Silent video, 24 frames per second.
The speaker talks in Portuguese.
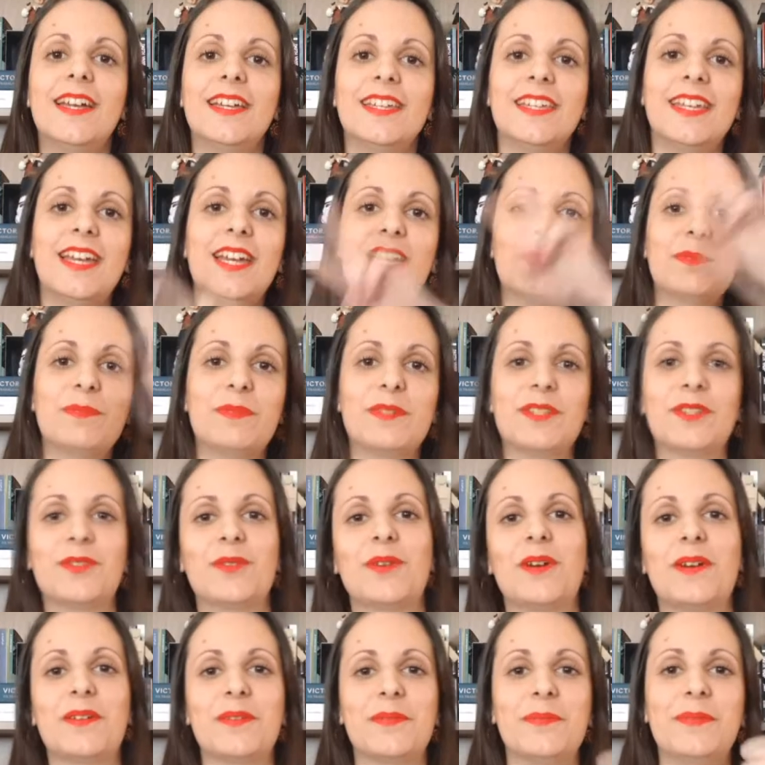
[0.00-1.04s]
E aí,
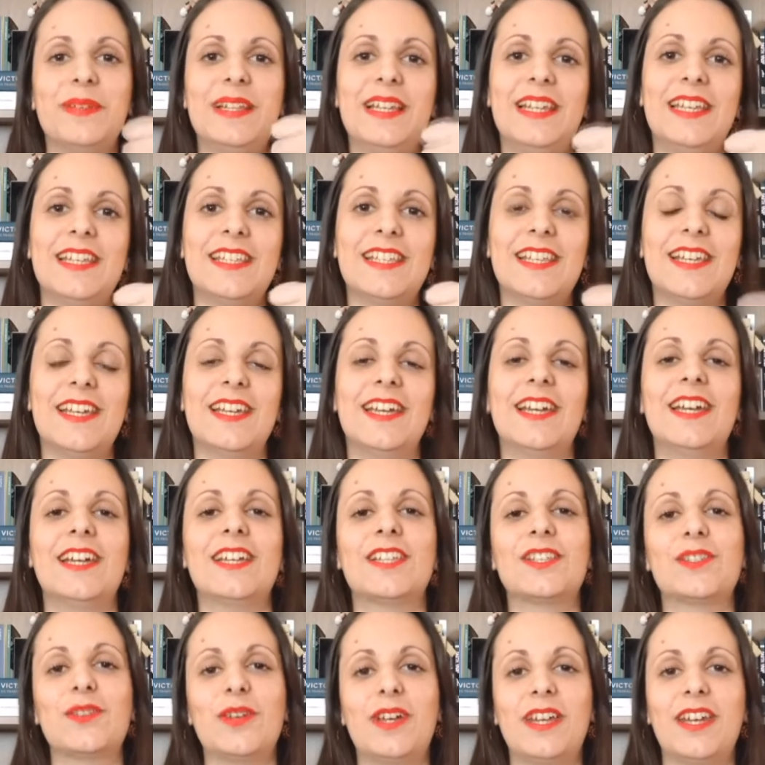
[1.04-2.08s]
pessoal, beleza?
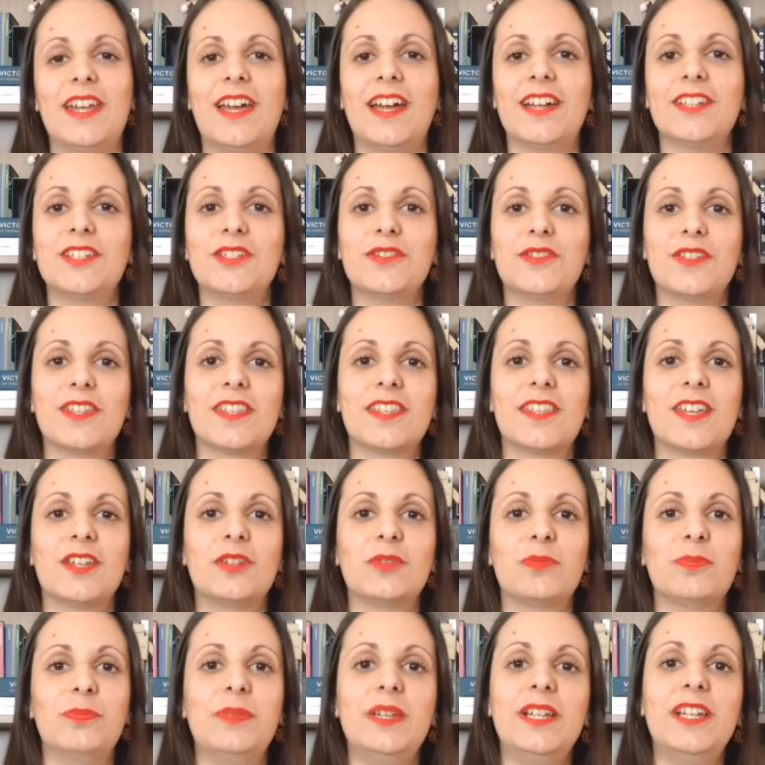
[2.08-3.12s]
Sou a Nath, você está
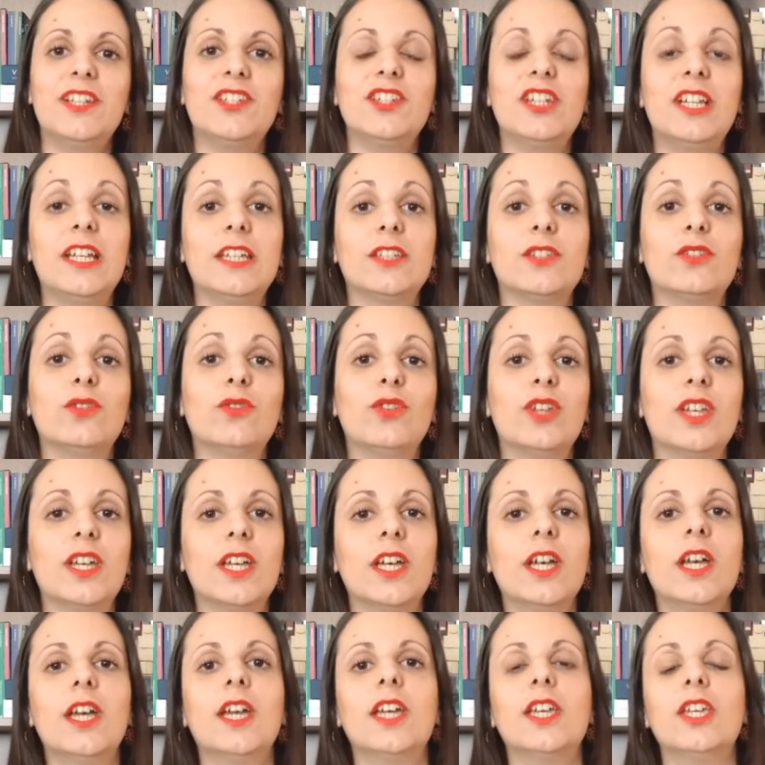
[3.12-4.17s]
no Pilha de Leitura
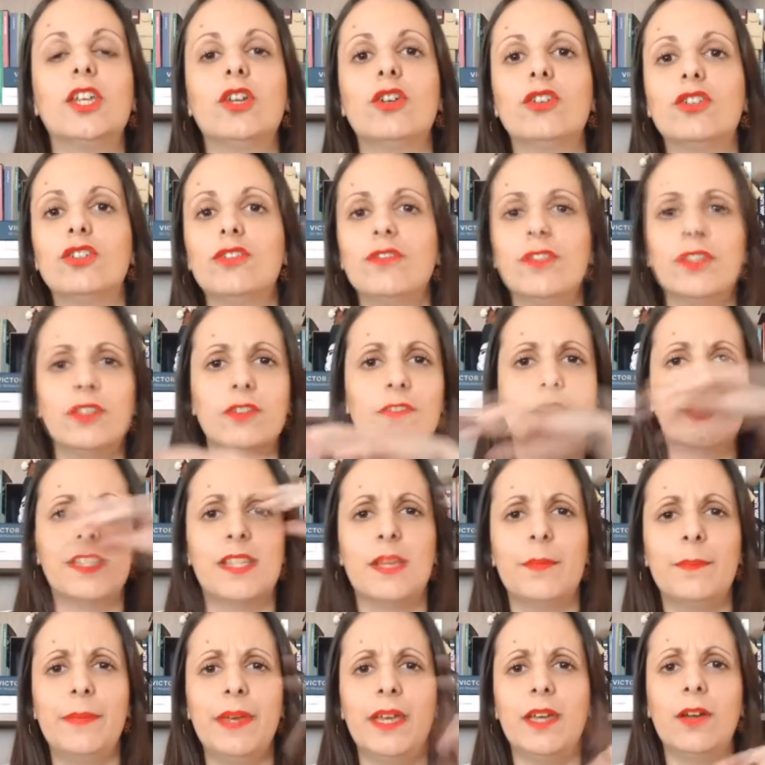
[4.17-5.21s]
e hoje o vídeo vai
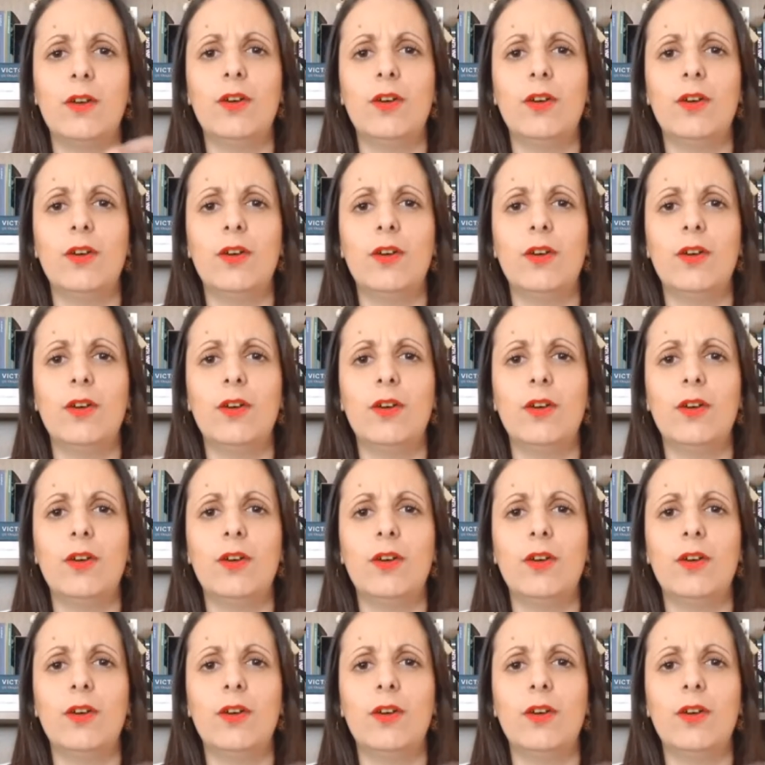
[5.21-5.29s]
ser bem